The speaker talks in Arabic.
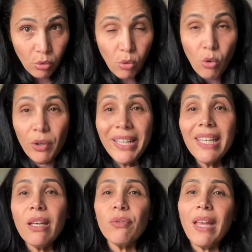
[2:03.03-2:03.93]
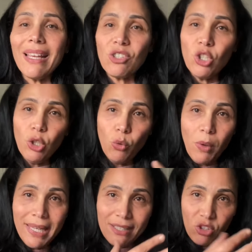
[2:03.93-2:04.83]
اغنيه فيها شي
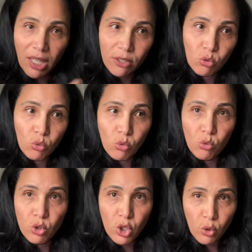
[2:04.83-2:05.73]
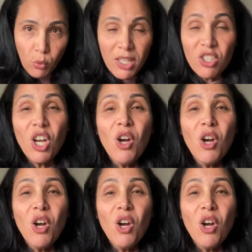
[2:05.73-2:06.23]
حوايج نقدو نقولو شي حوايج